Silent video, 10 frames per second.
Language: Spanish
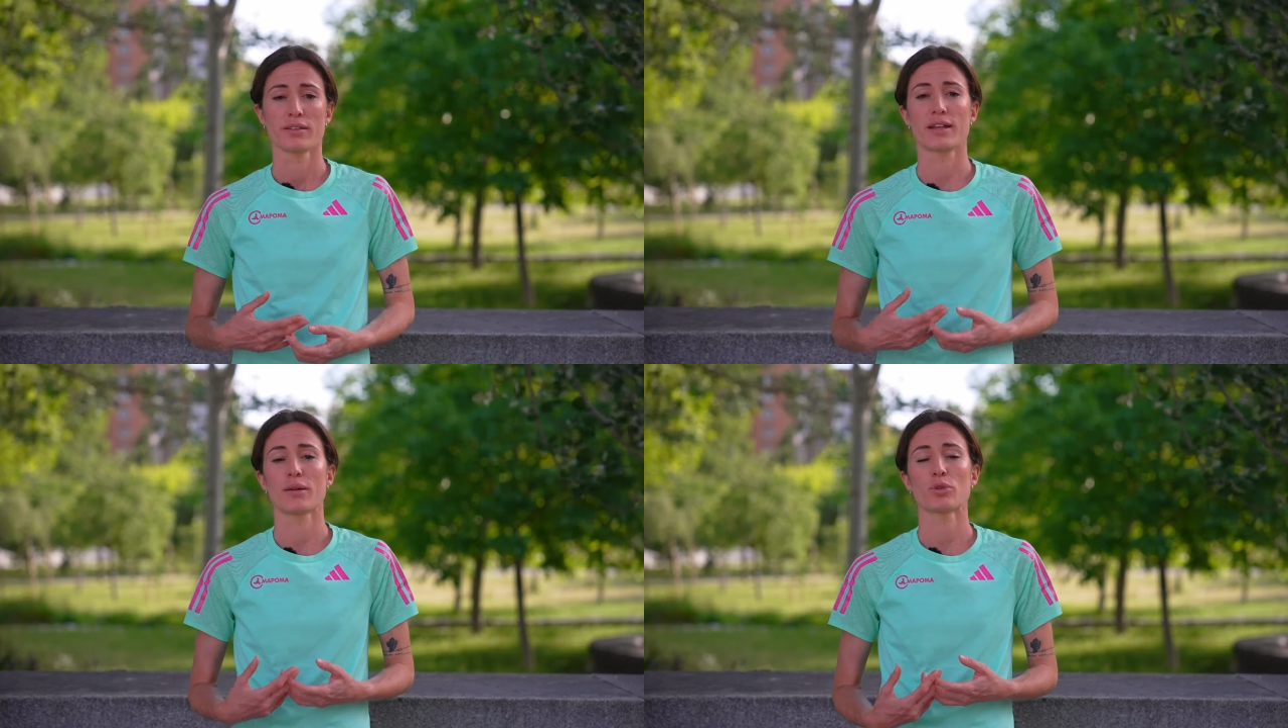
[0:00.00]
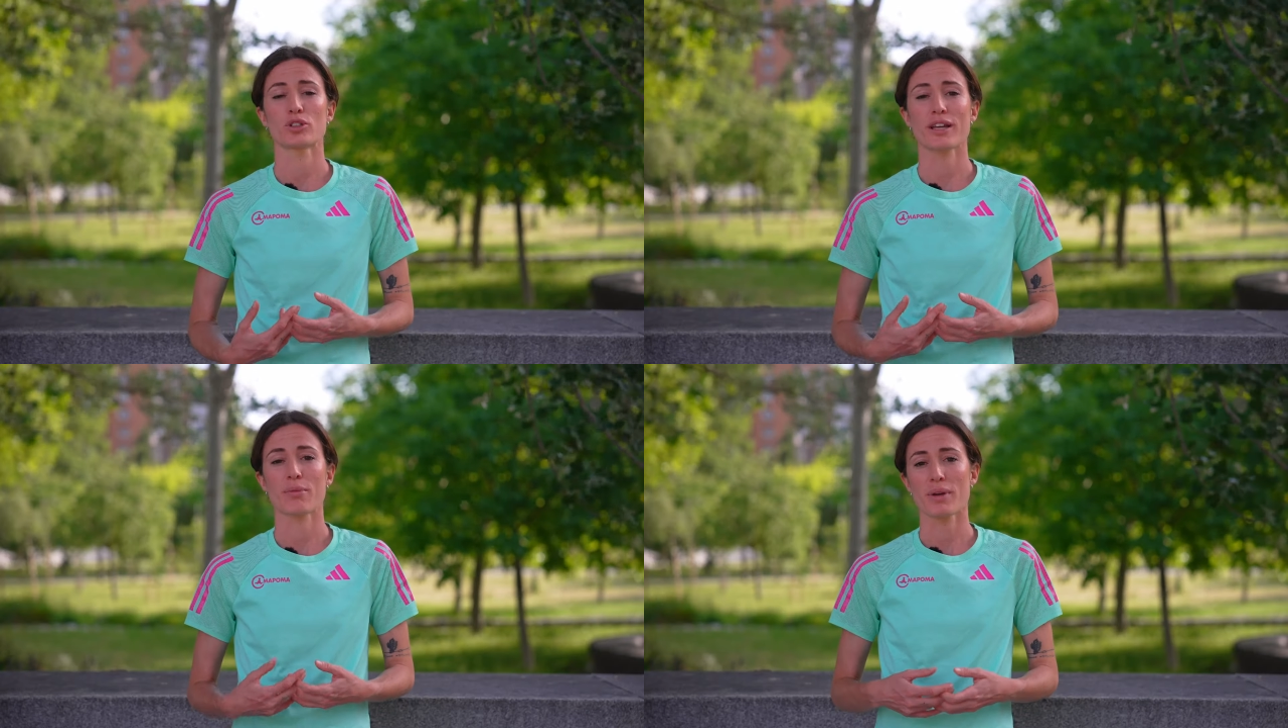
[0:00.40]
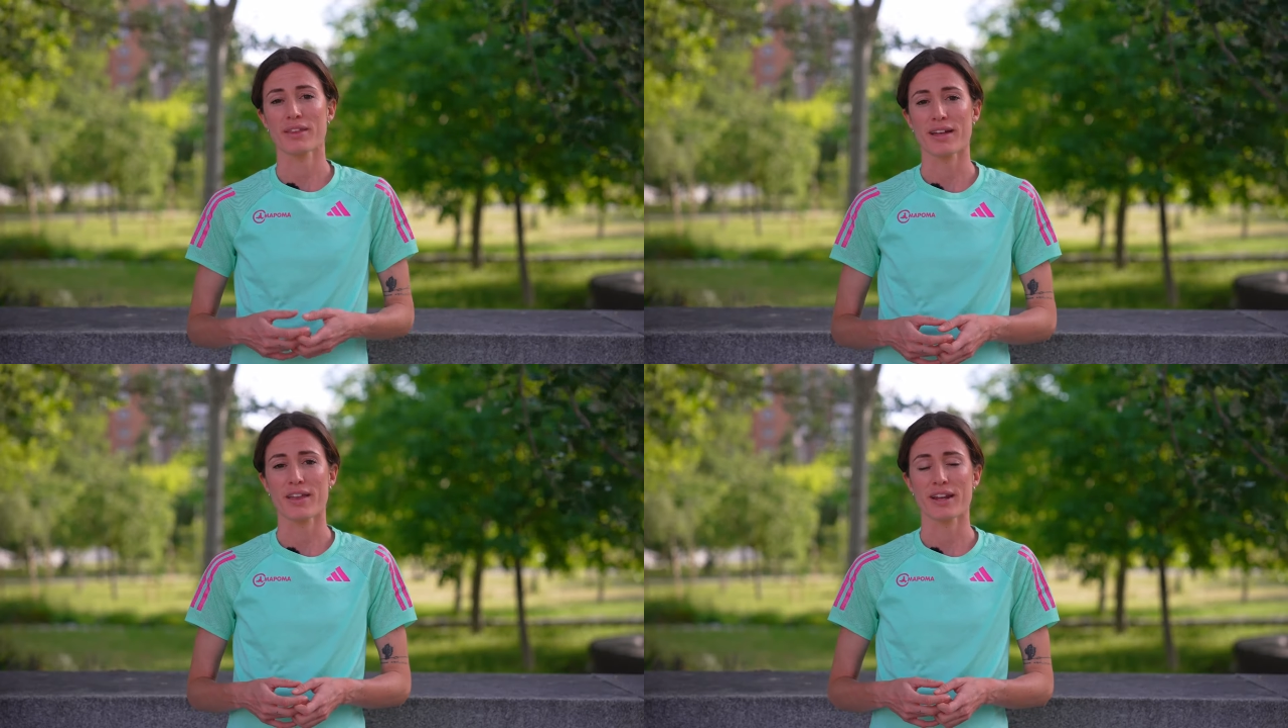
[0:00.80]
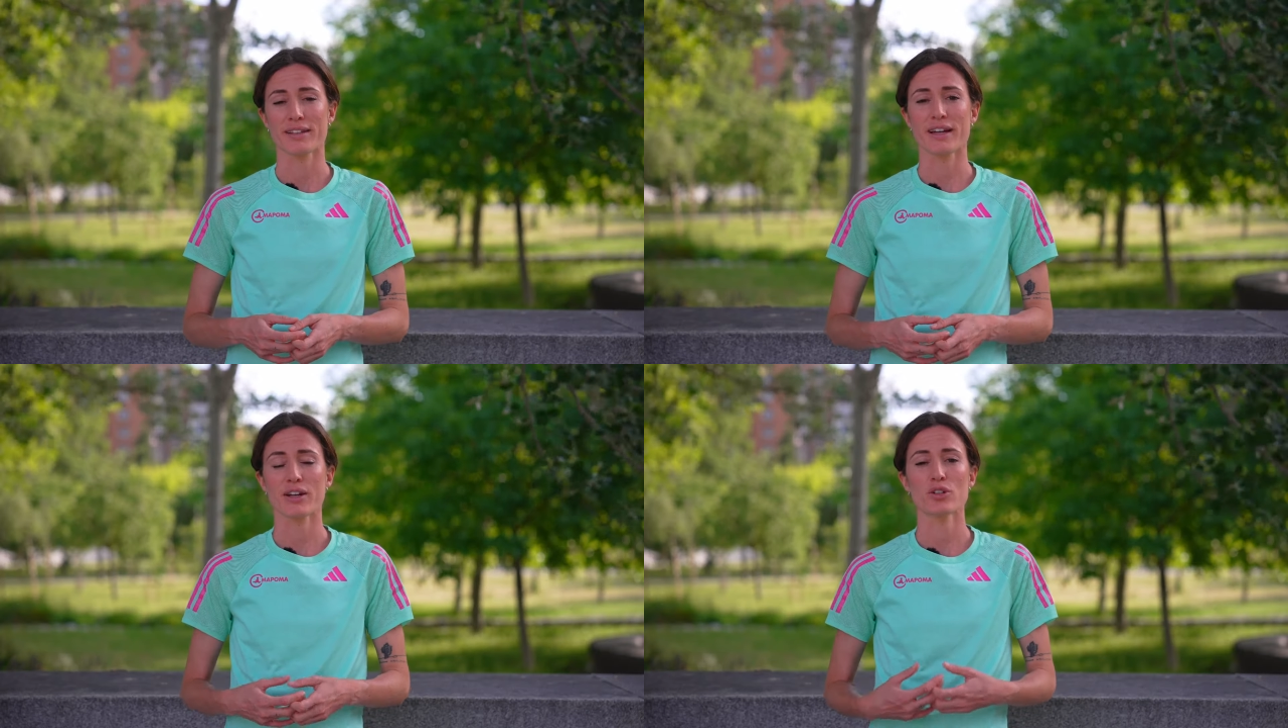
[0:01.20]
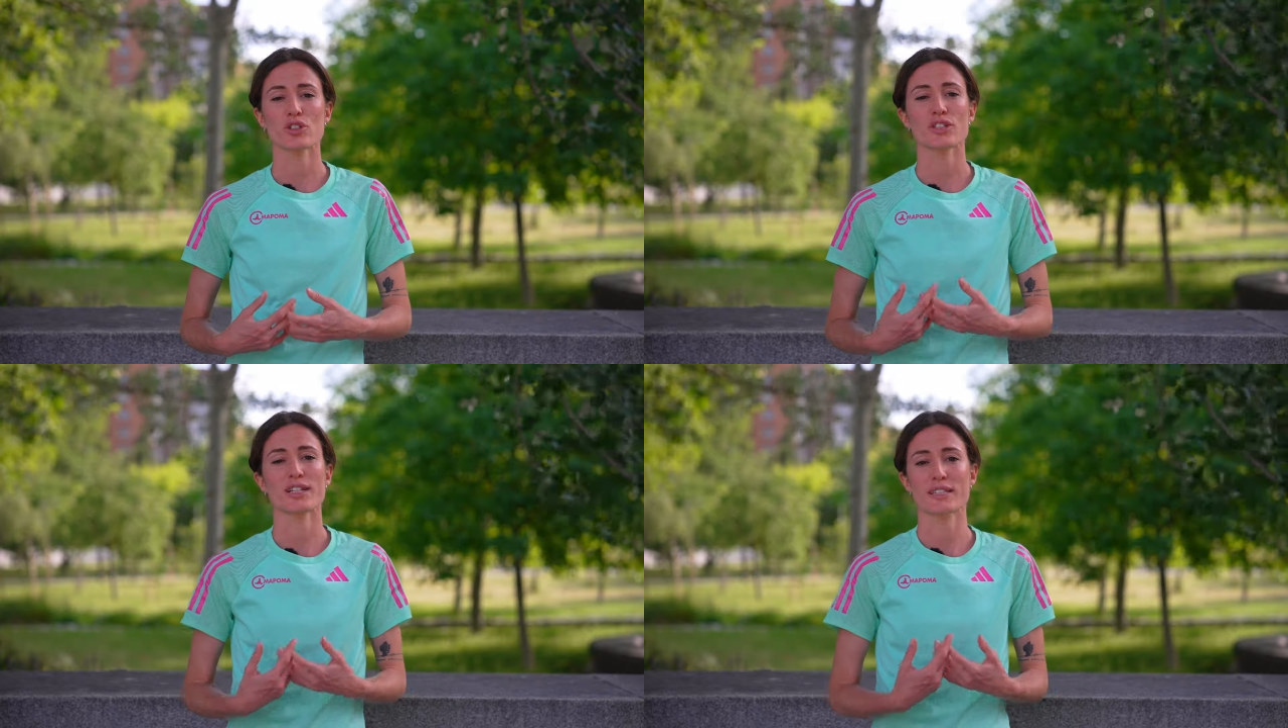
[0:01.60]
Tenemos que empezar a
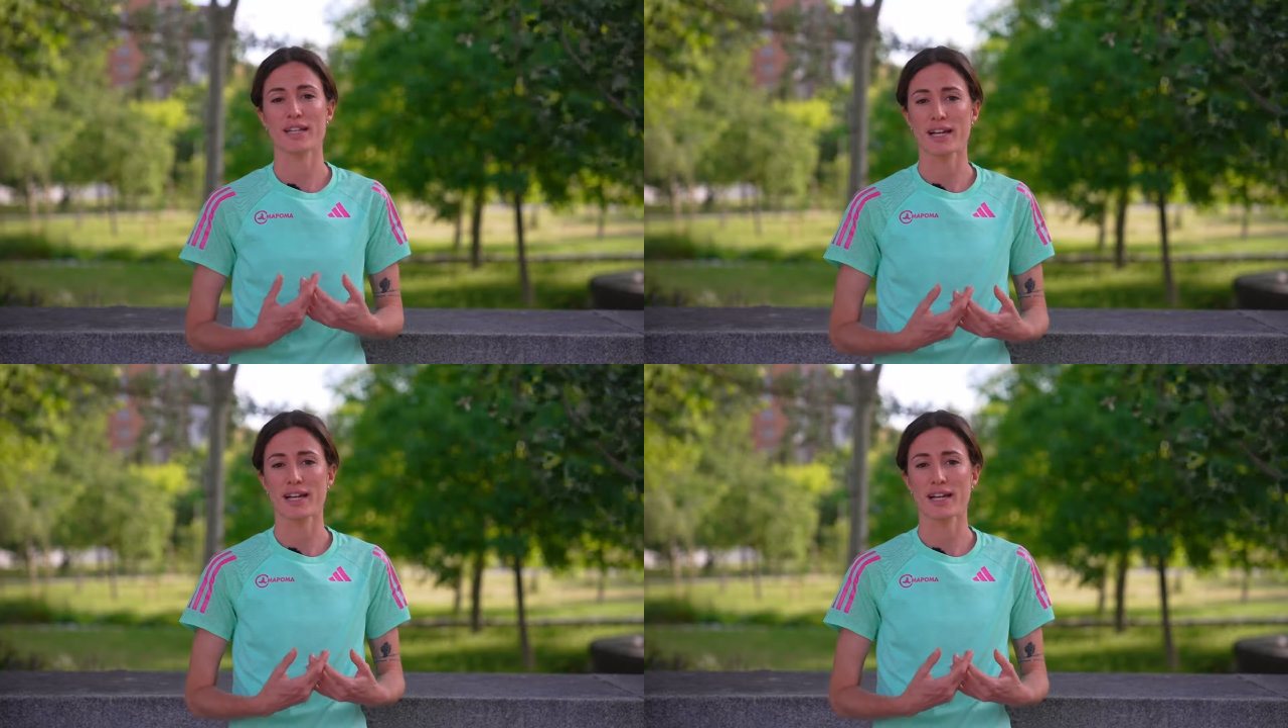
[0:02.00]
hidratarnos desde